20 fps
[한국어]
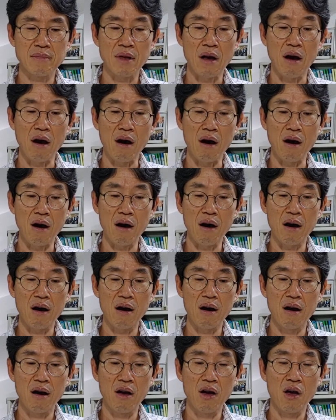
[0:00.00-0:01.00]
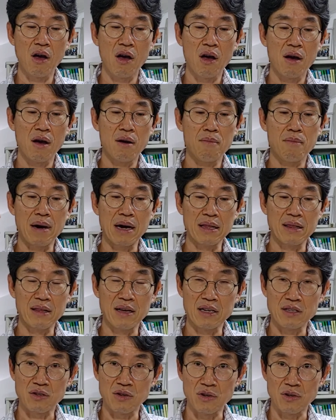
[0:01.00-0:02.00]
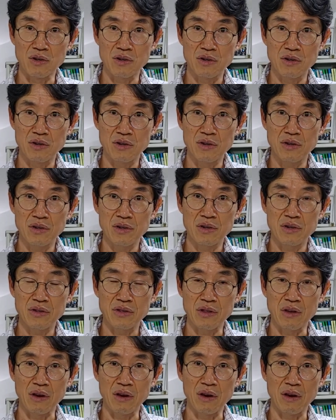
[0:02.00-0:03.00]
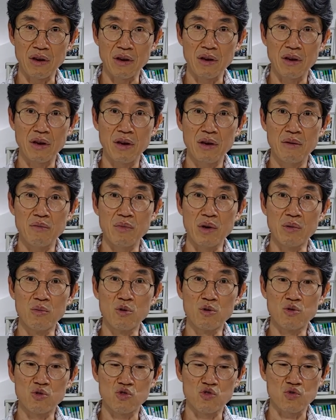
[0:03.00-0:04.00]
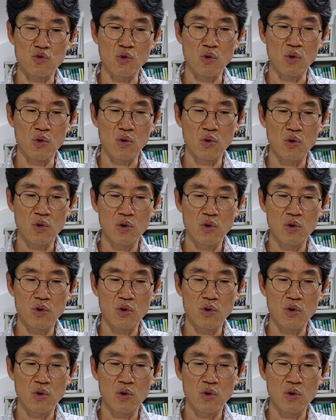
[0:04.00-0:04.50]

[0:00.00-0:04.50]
하, 만나서, 네, 메모도 주고,